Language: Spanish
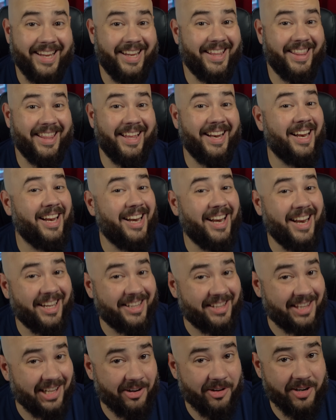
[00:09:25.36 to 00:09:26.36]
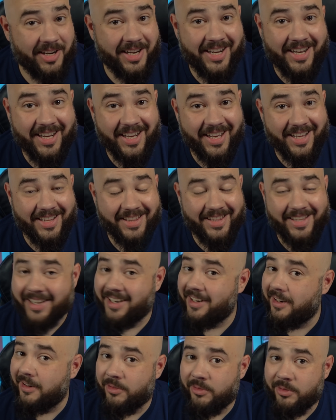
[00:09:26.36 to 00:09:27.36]
Y de la electrónica
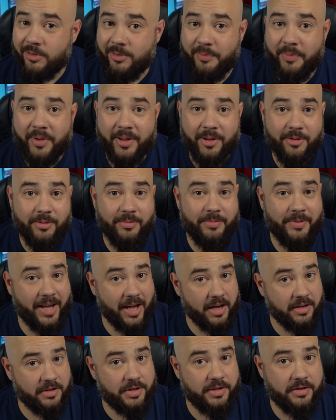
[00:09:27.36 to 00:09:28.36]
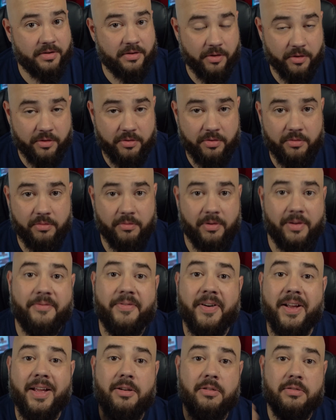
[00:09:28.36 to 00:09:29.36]
tienen unos pedos bien chistosos, güey.
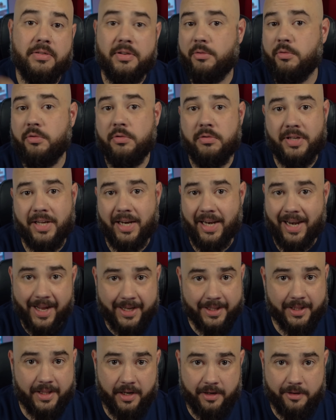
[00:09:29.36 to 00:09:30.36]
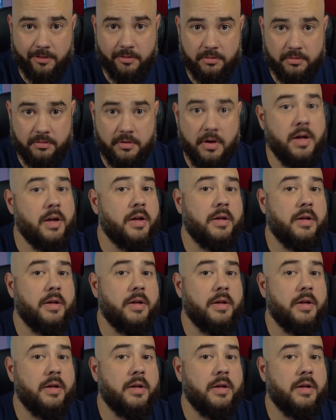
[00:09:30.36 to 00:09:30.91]
Fallan los seguros eléctricos.